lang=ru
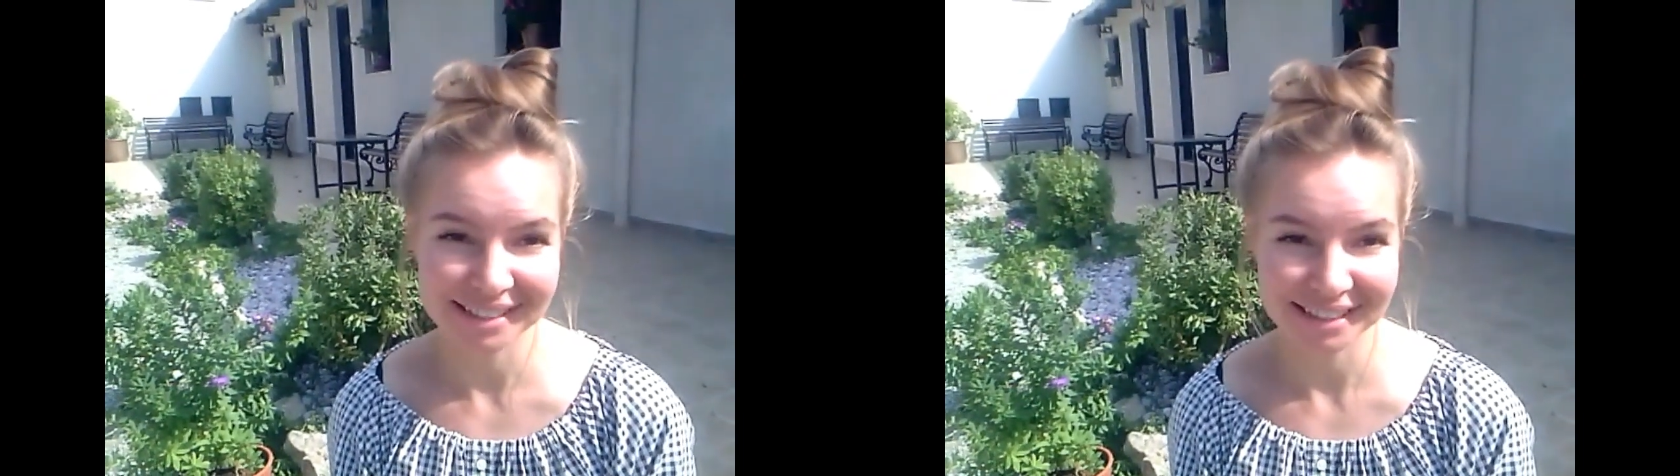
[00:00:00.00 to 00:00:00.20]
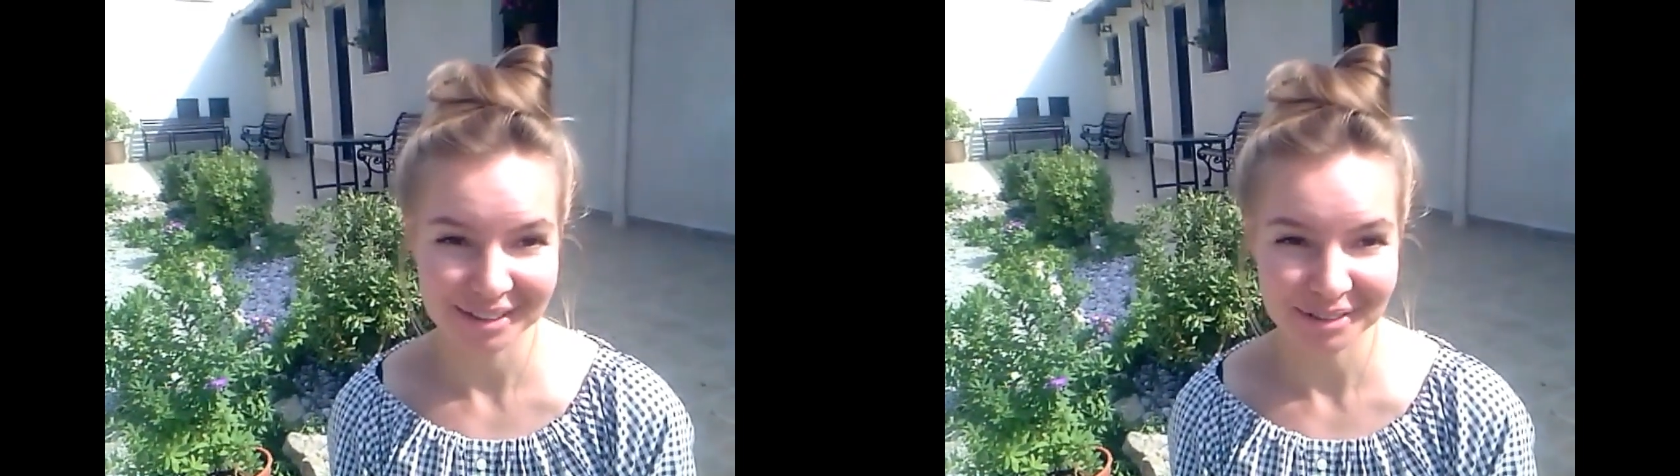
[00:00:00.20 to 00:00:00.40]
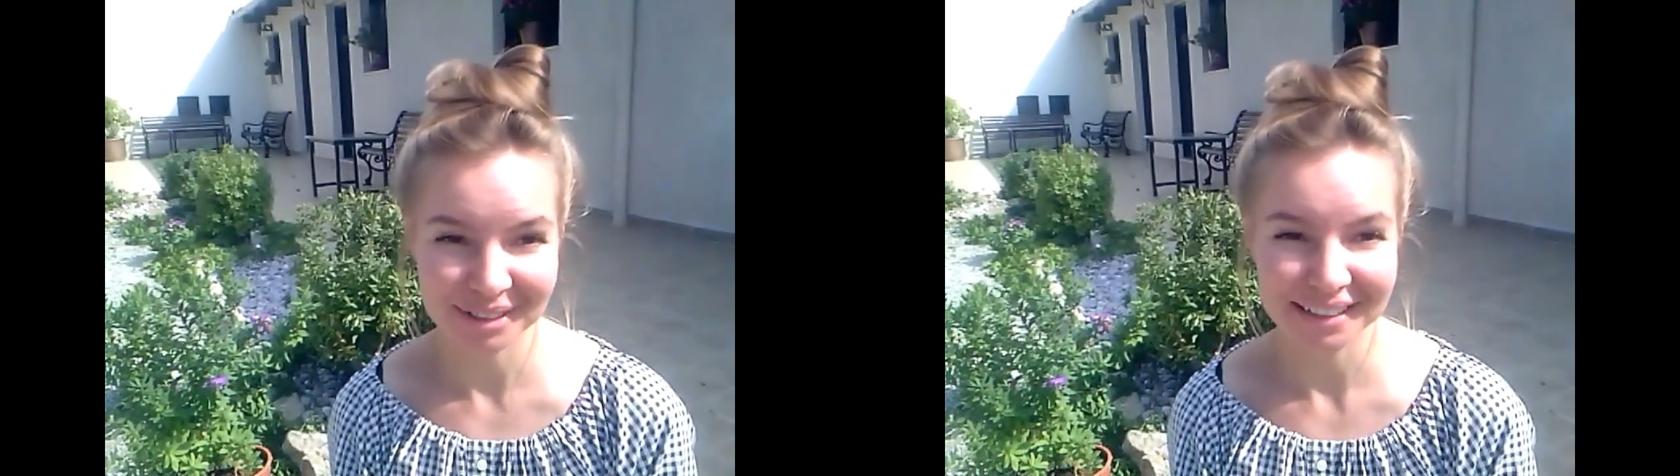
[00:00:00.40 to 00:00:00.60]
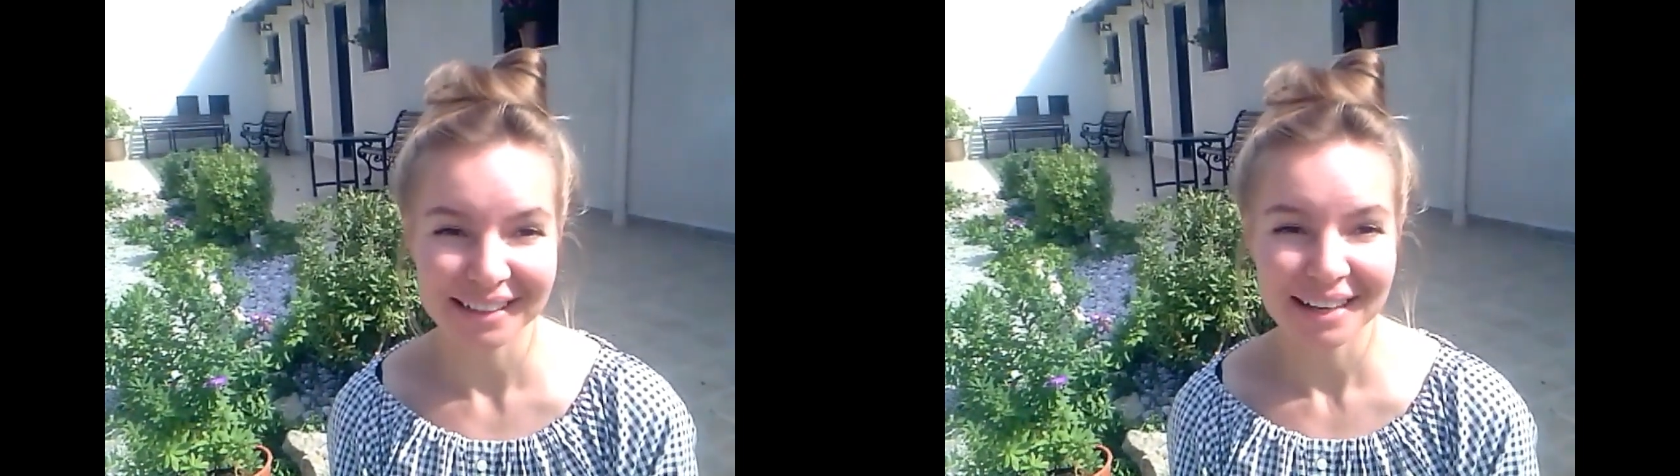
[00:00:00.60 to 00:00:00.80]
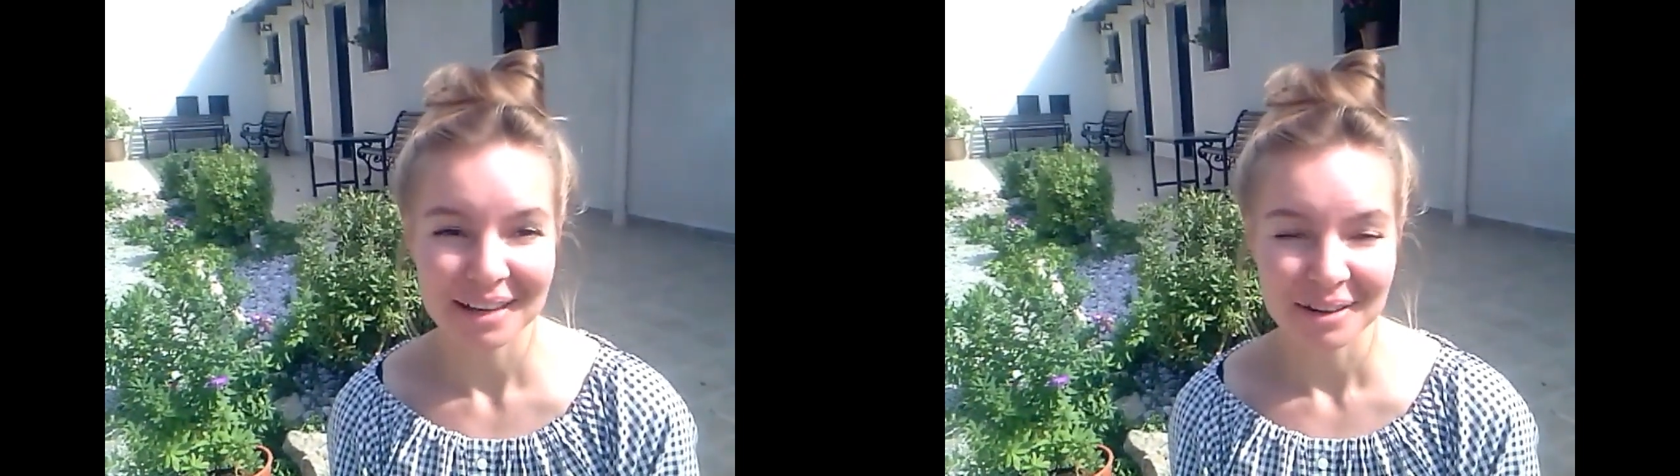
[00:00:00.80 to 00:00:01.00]
территорий.
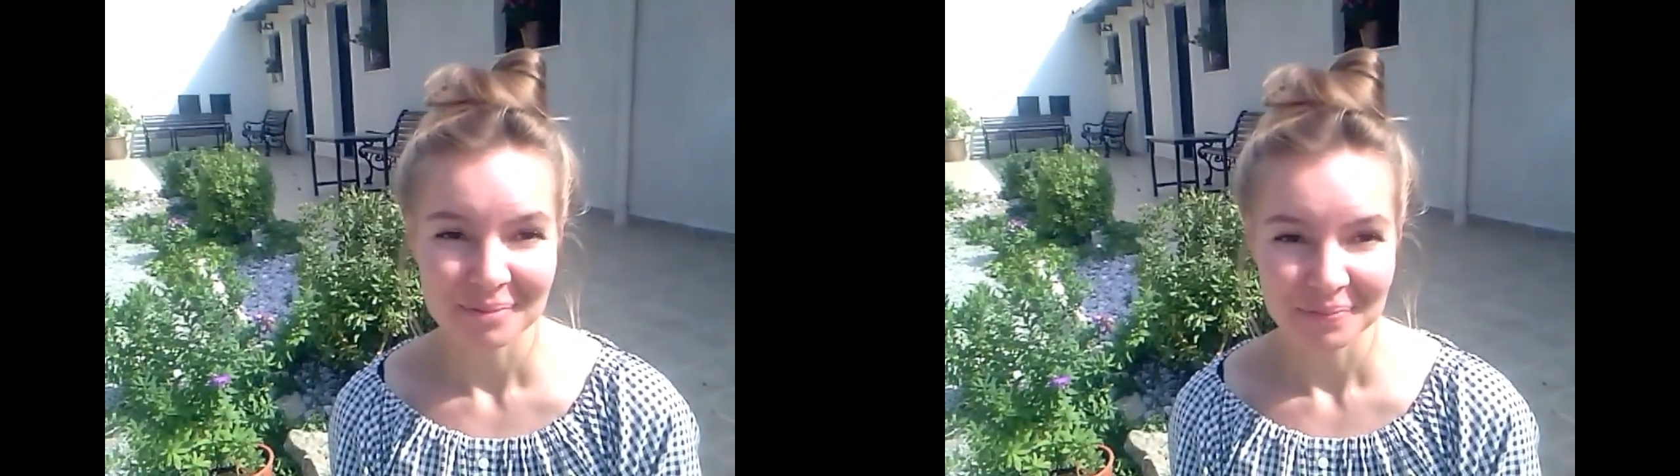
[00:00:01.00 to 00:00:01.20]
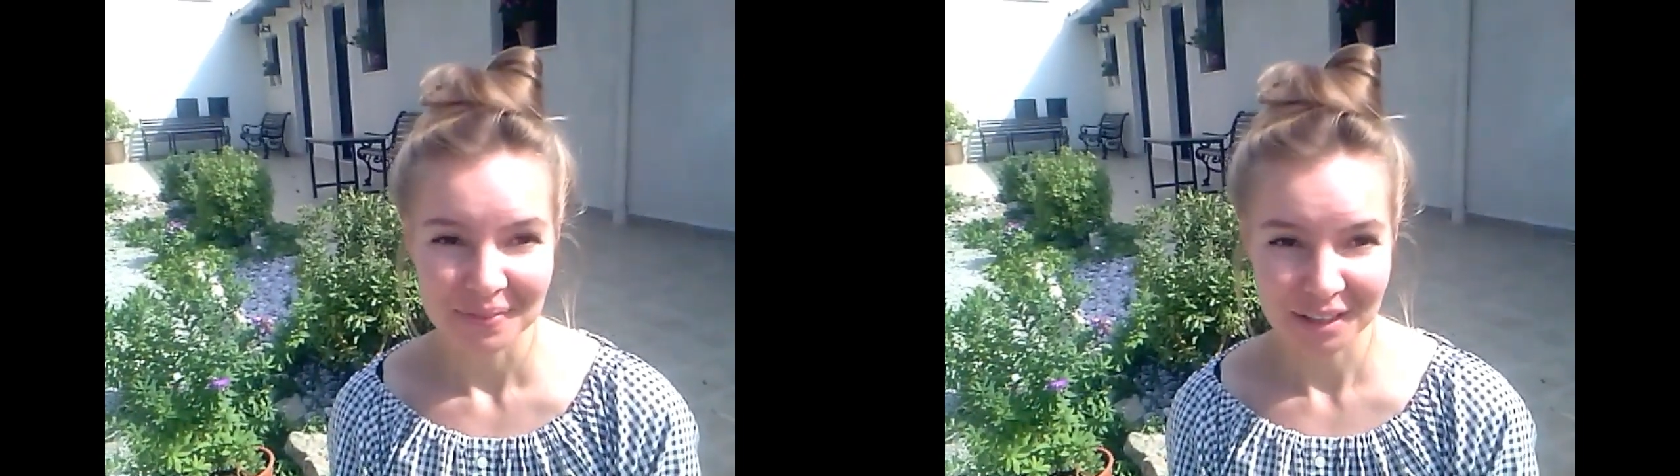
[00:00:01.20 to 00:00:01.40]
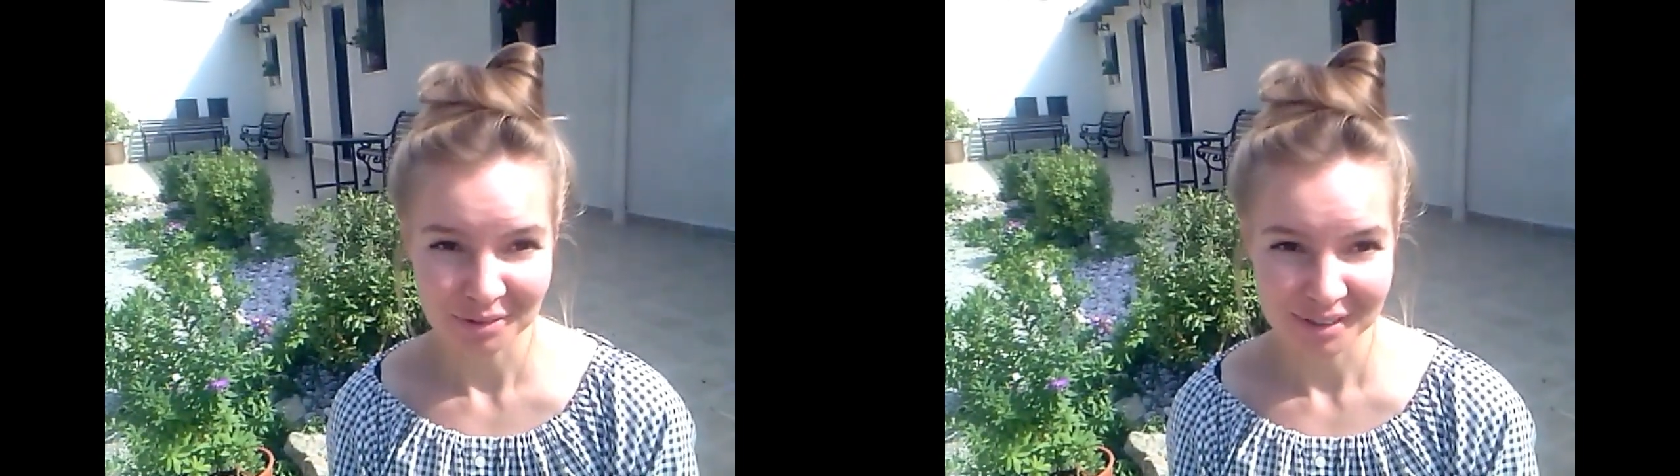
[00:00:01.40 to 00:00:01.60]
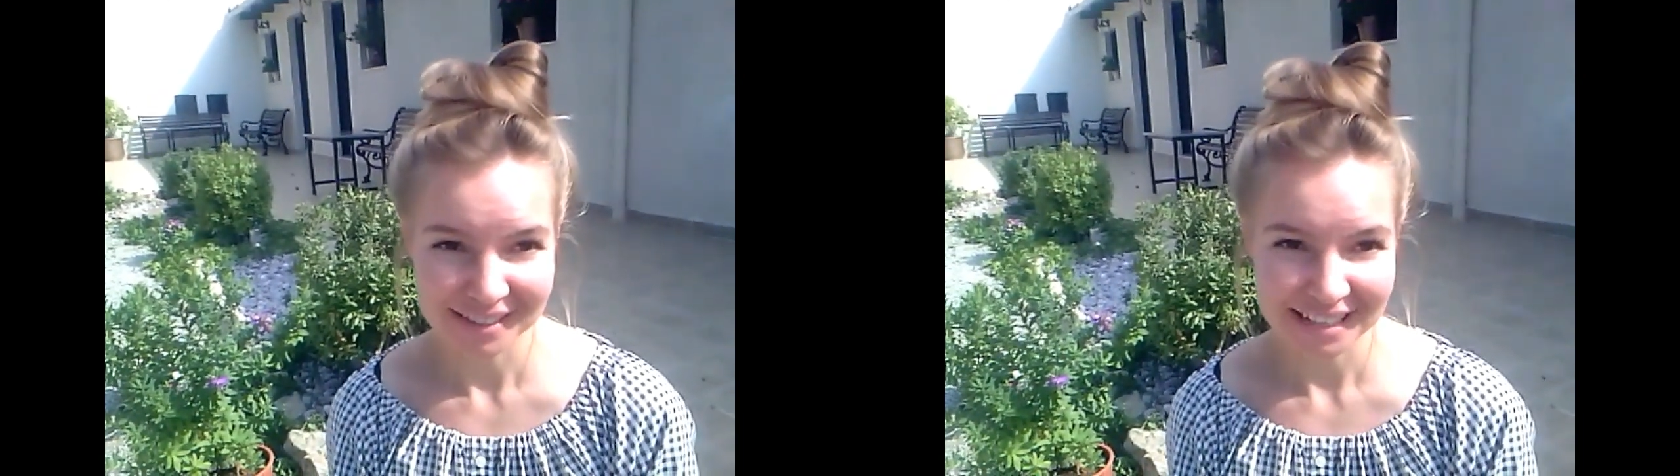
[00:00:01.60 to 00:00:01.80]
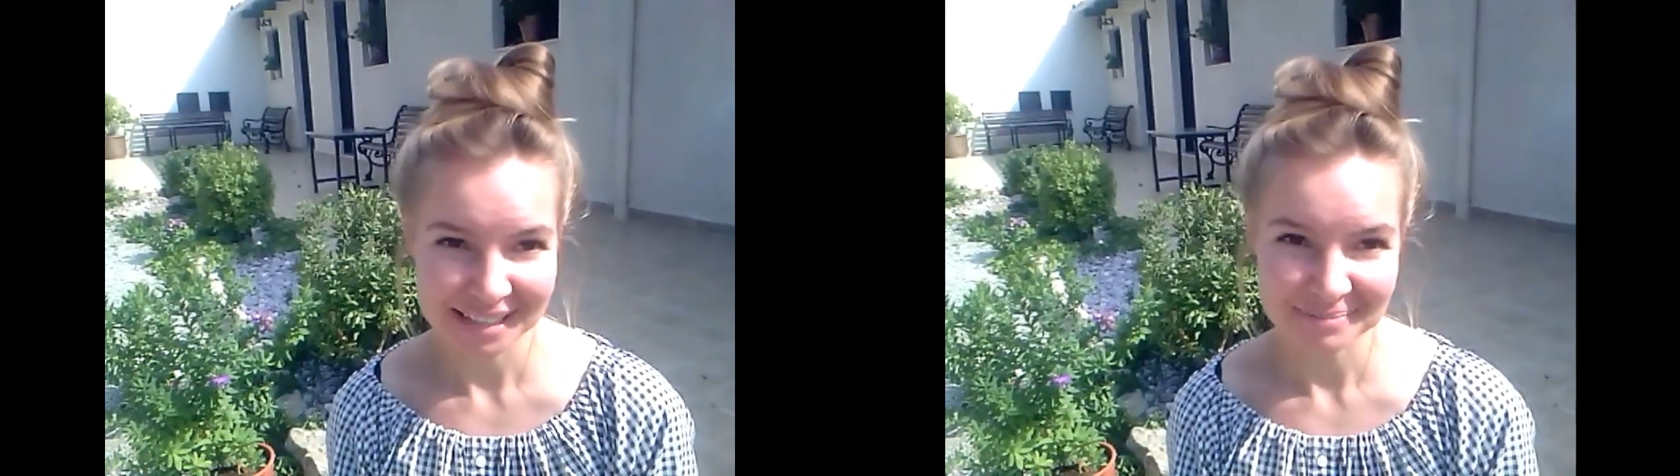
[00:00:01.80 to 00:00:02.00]
До новых
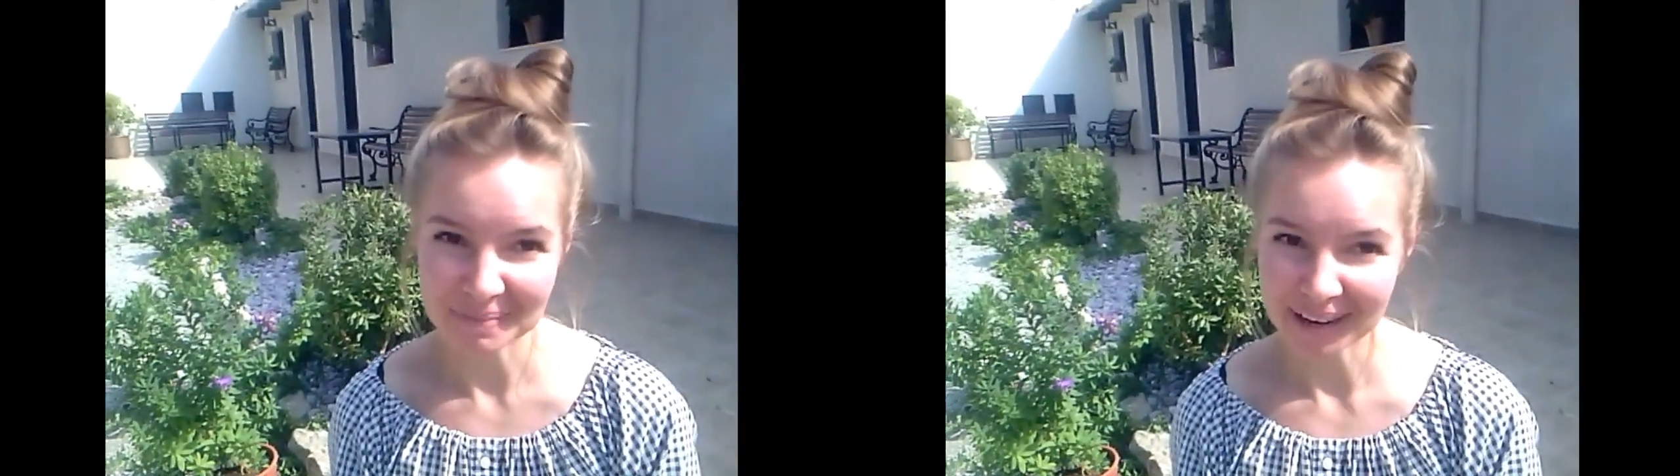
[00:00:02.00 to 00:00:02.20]
встреч.